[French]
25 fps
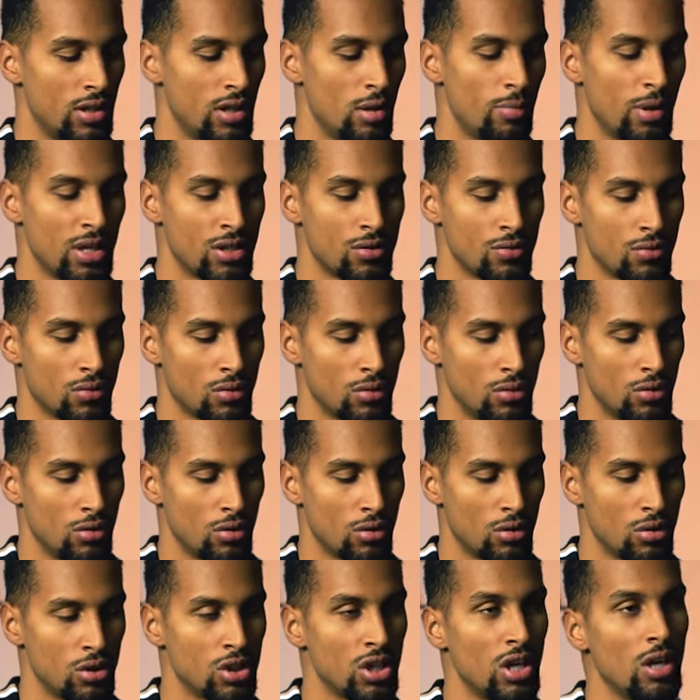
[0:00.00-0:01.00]
une des passions que,
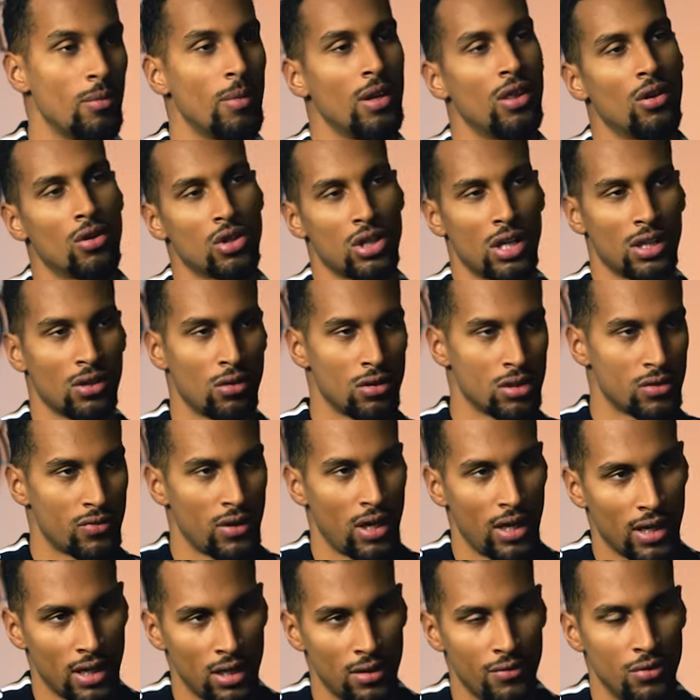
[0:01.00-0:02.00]
que j'ai, maintenant je la
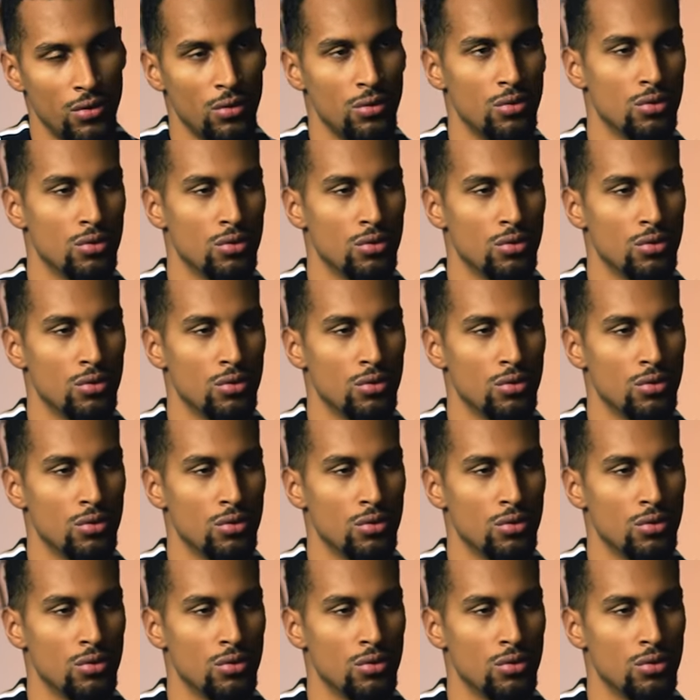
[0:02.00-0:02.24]
transfère avec les vidéos